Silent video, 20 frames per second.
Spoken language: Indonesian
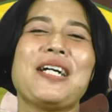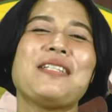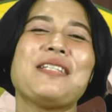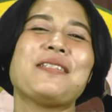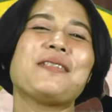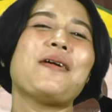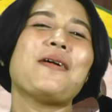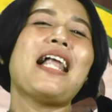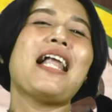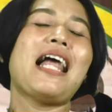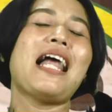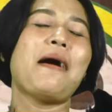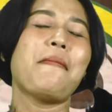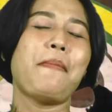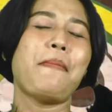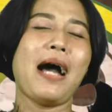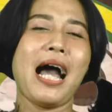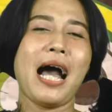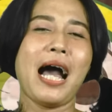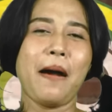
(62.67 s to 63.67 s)
Bukan soal
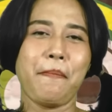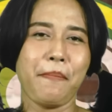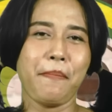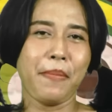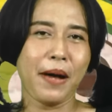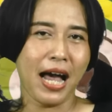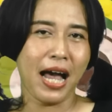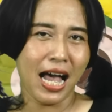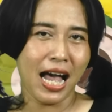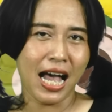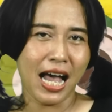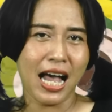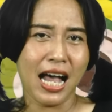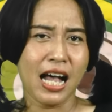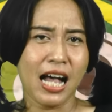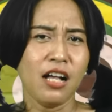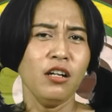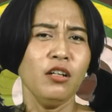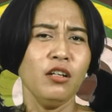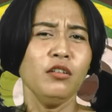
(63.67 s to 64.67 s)

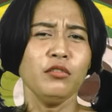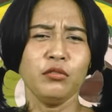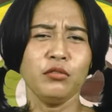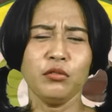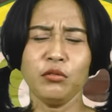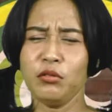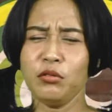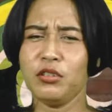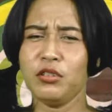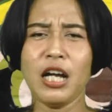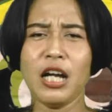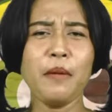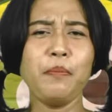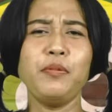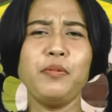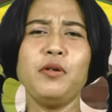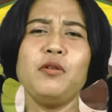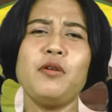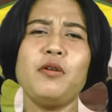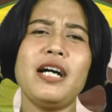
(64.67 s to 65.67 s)
apa-apa. Sudah
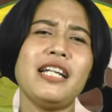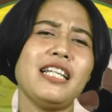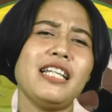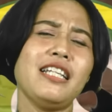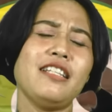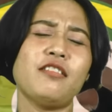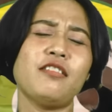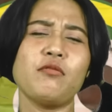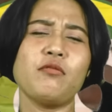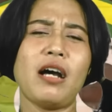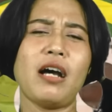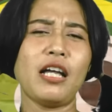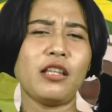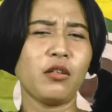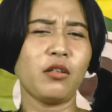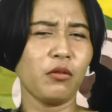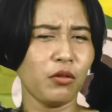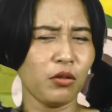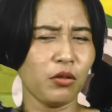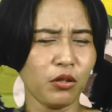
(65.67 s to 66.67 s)
puluhan isu
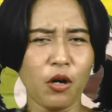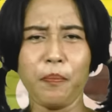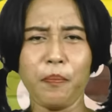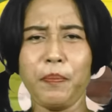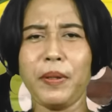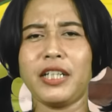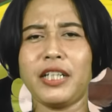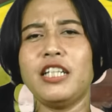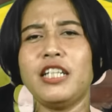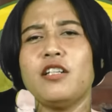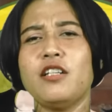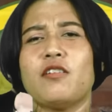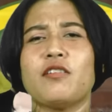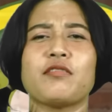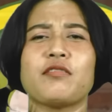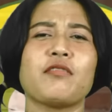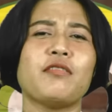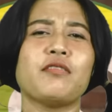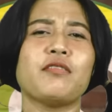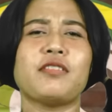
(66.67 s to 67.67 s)
atau topik di
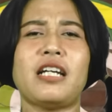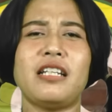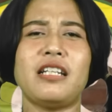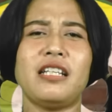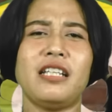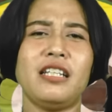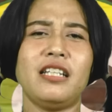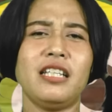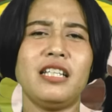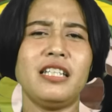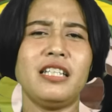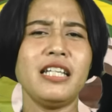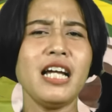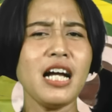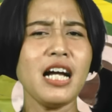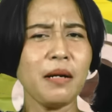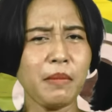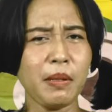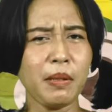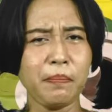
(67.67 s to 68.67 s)
ngos-ngosan ini
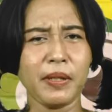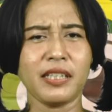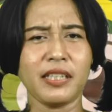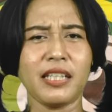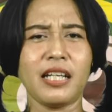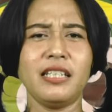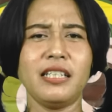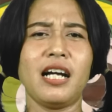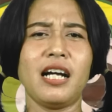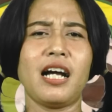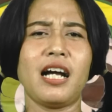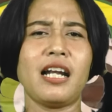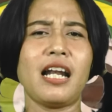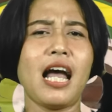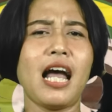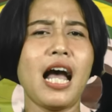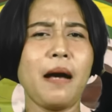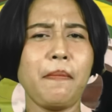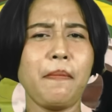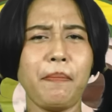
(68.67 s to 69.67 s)
yang
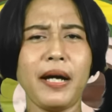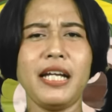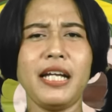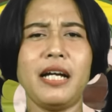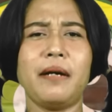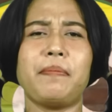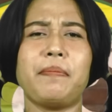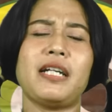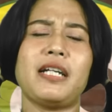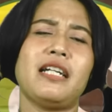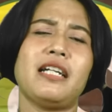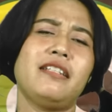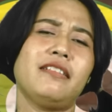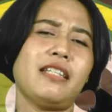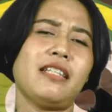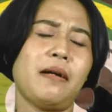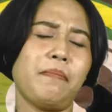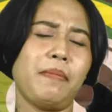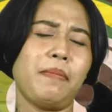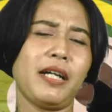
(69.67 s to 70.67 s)
mempertanyakan apa yang pernah
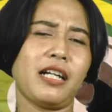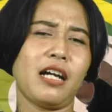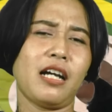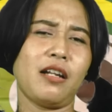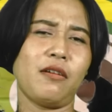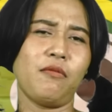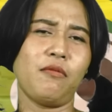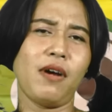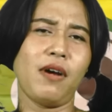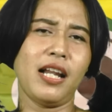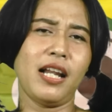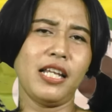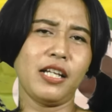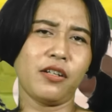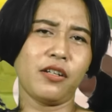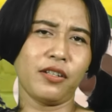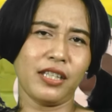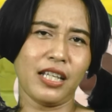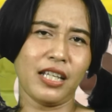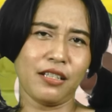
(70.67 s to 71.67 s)
disampaikan
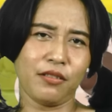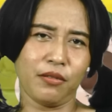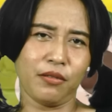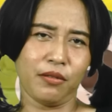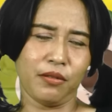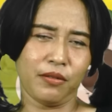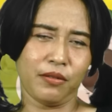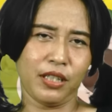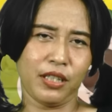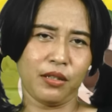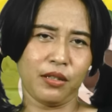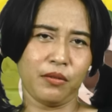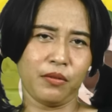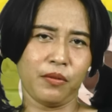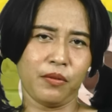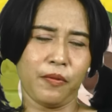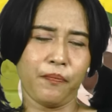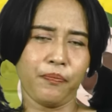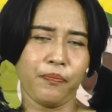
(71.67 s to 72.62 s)
wali kota Solo itu.